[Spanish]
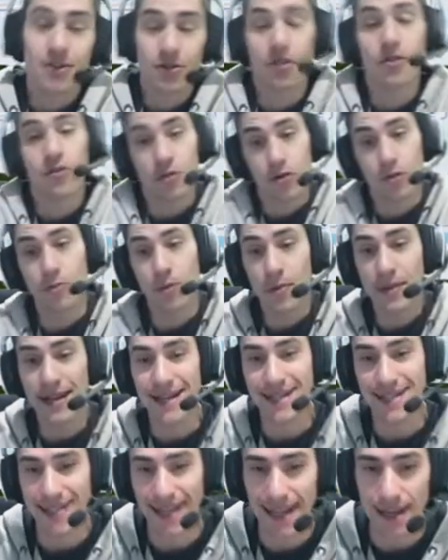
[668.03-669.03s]
con,
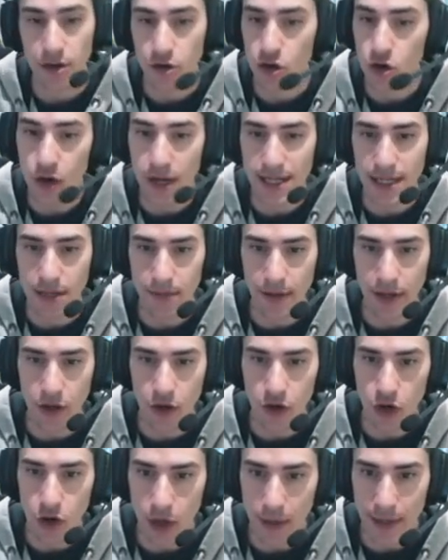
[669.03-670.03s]
bobinas de hilo, no coges el
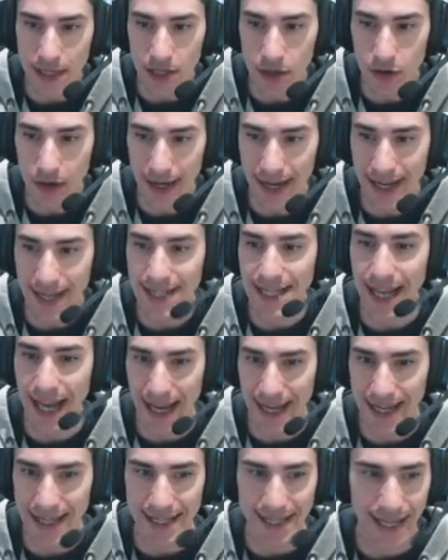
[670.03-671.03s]
billón Lo que vas a coger es
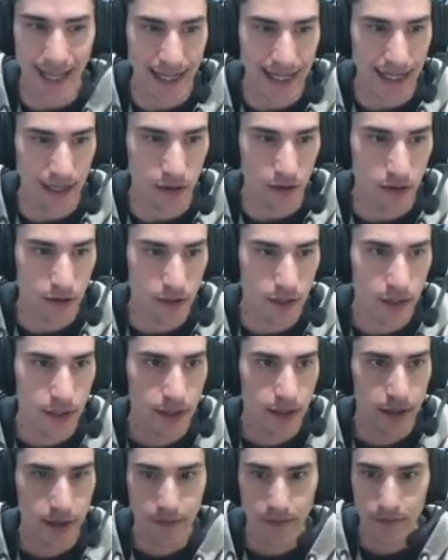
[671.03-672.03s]
aquí, el hilo
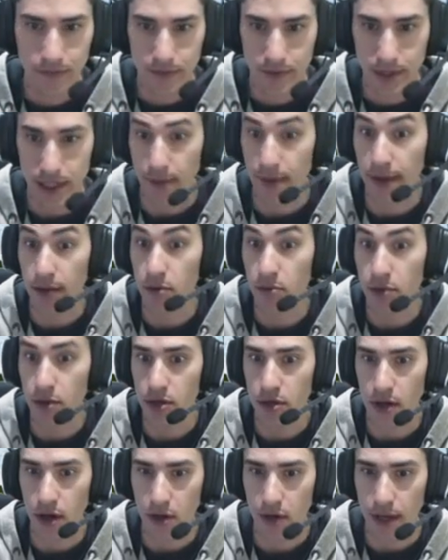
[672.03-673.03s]
Se me ha ido un
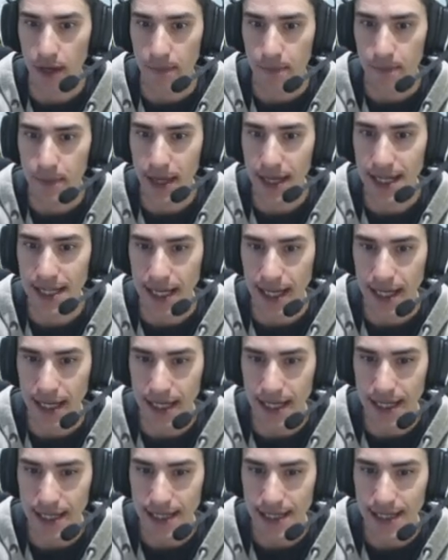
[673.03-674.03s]
poquito la olla Vienes
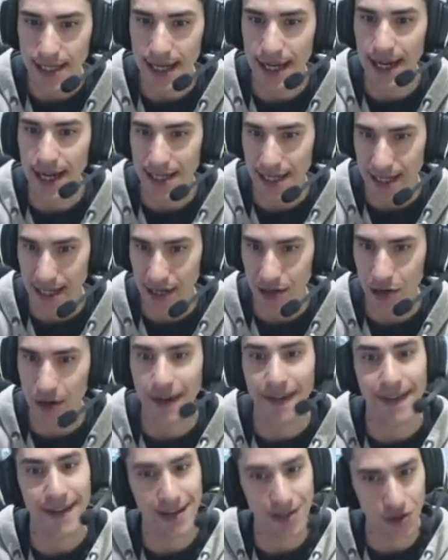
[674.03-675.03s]
aquí, trincas el hilo,
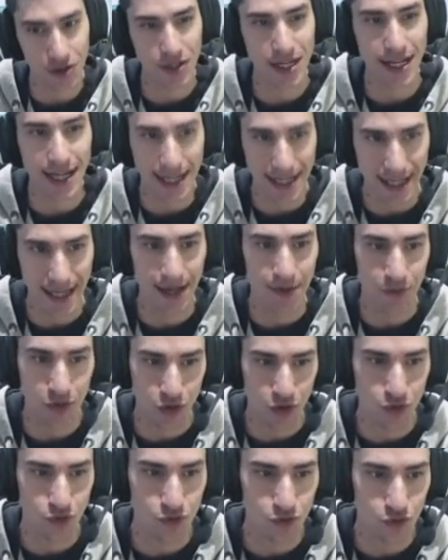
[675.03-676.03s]
que de esto sí que
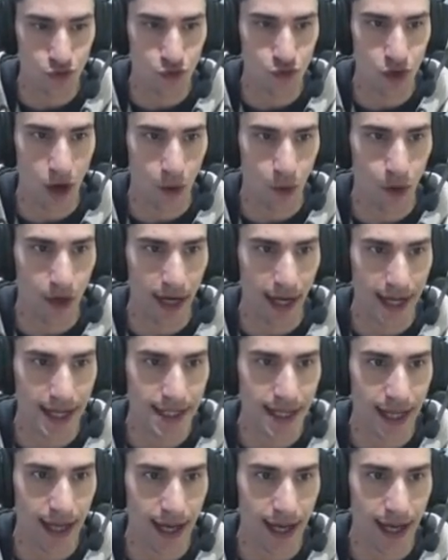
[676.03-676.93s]
tenemos una buena esta